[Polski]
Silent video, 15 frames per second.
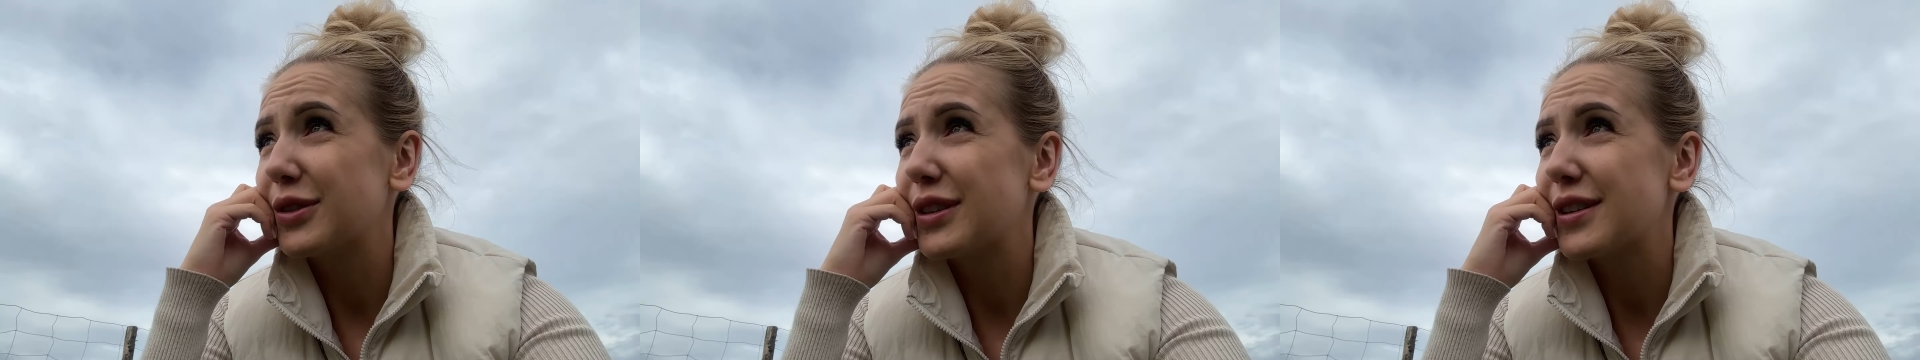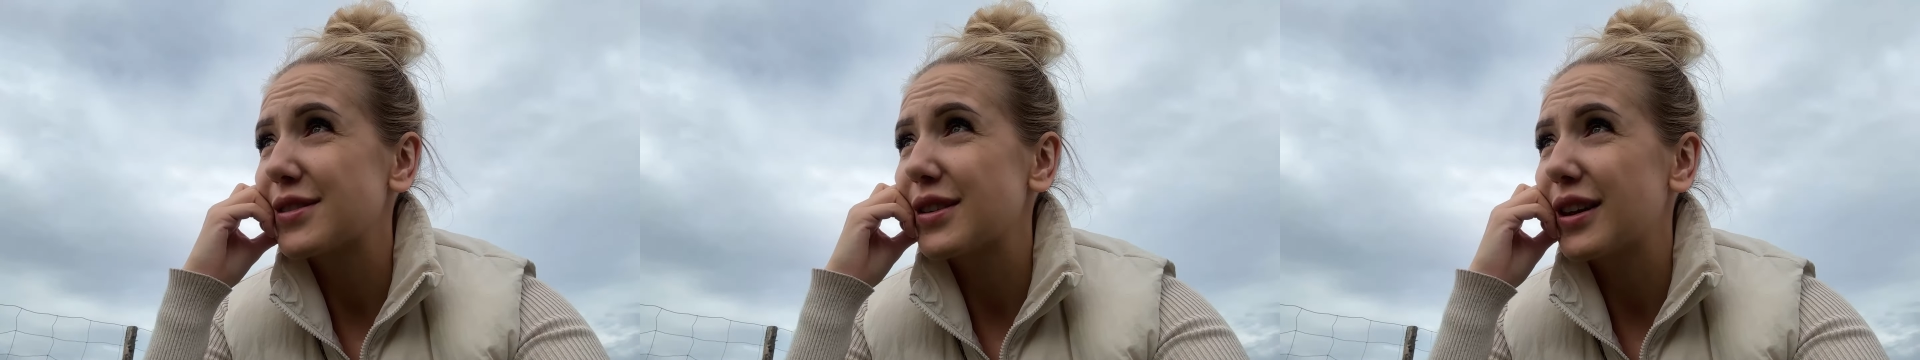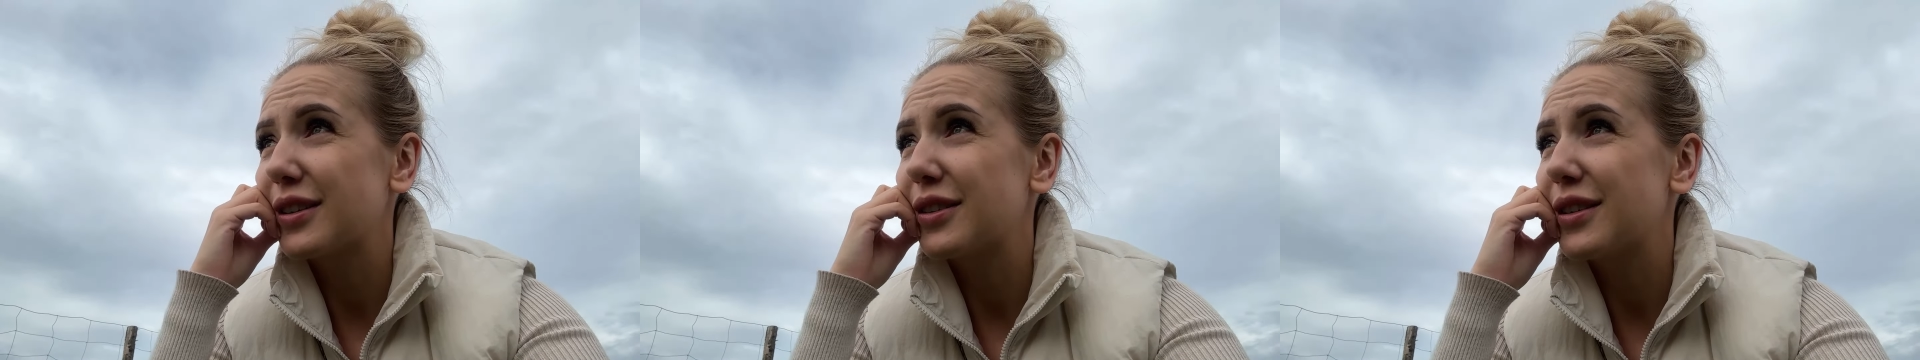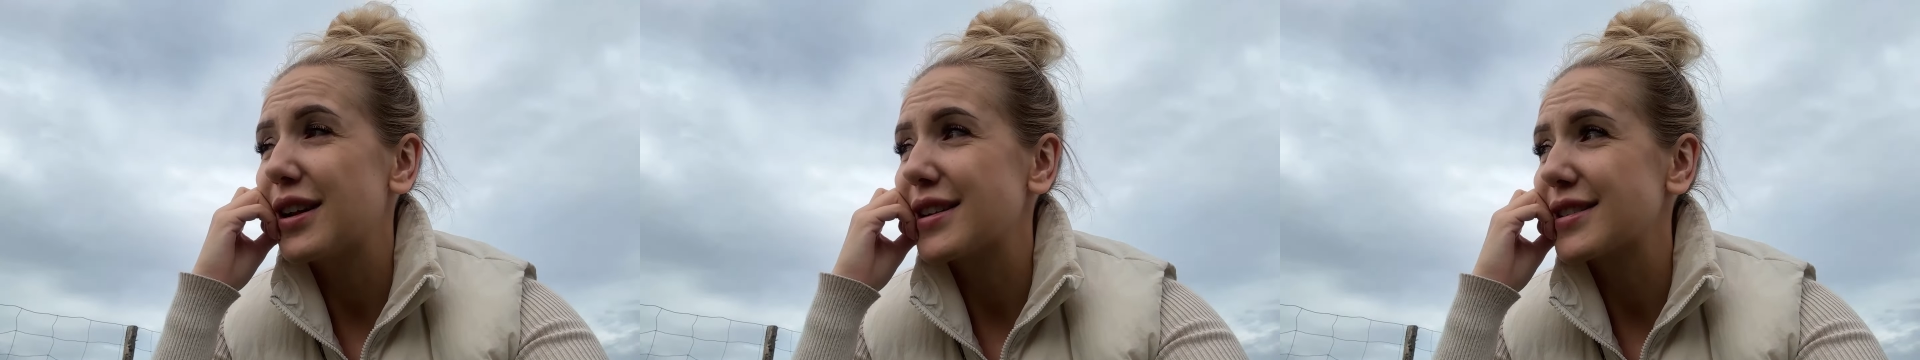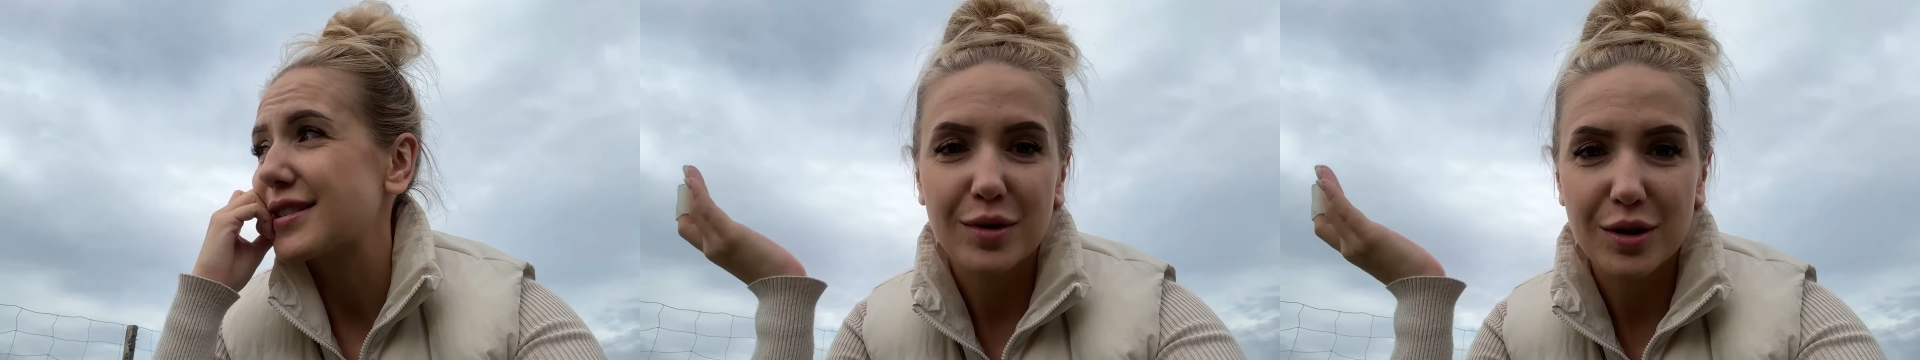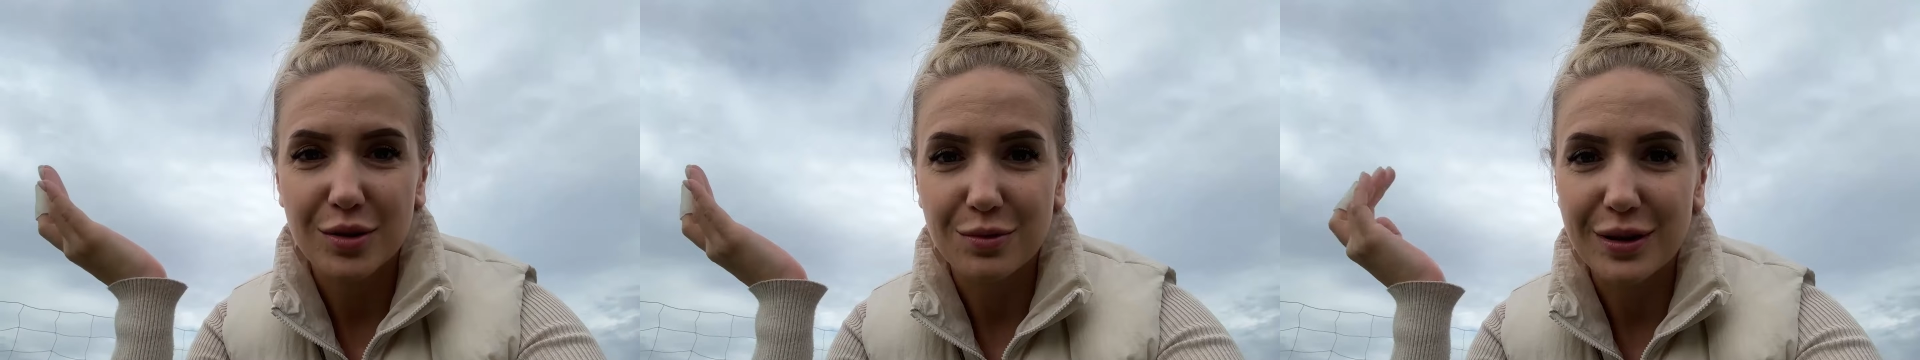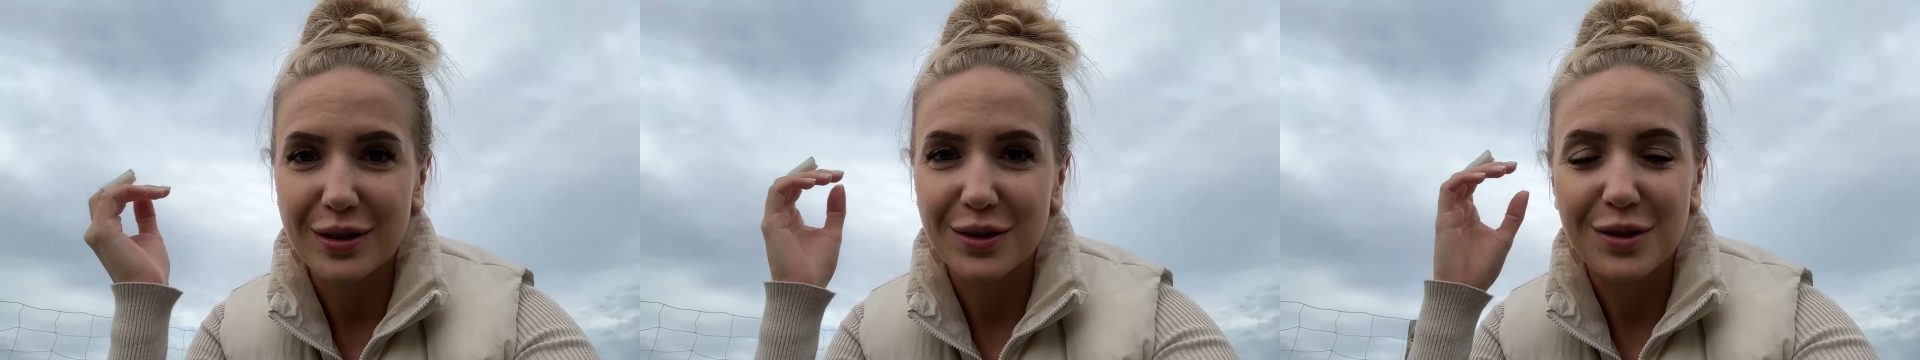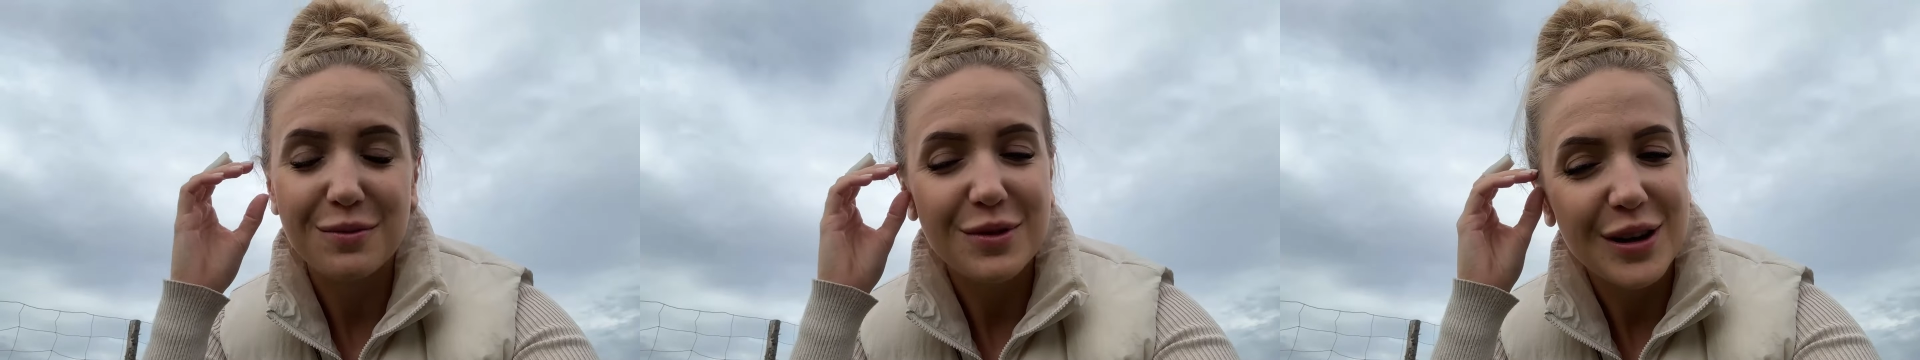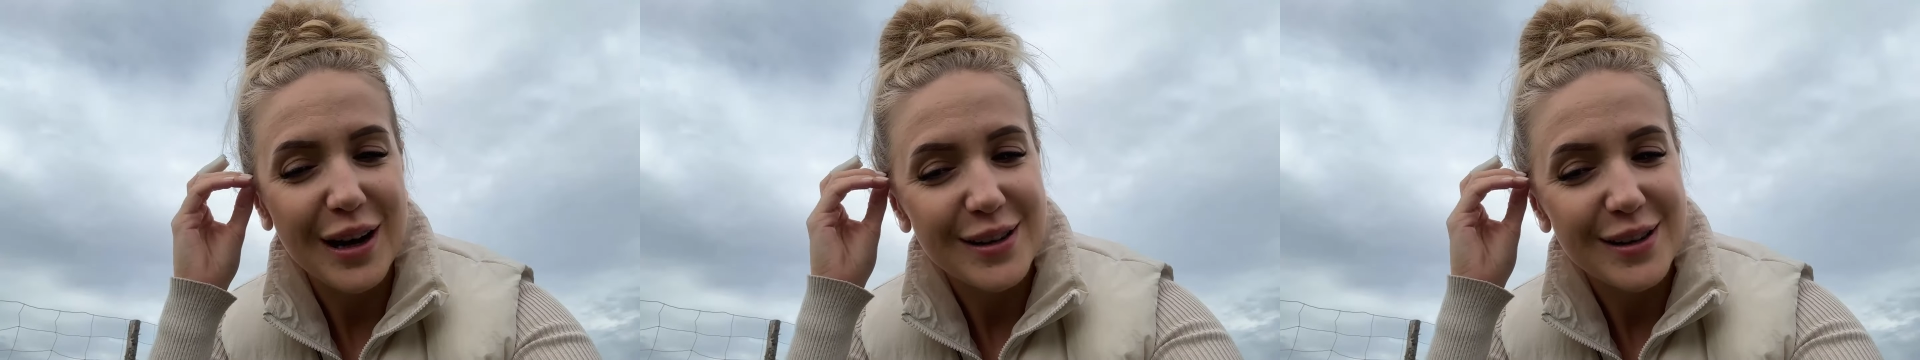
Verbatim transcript: od razu jak do nas przyszła do domu,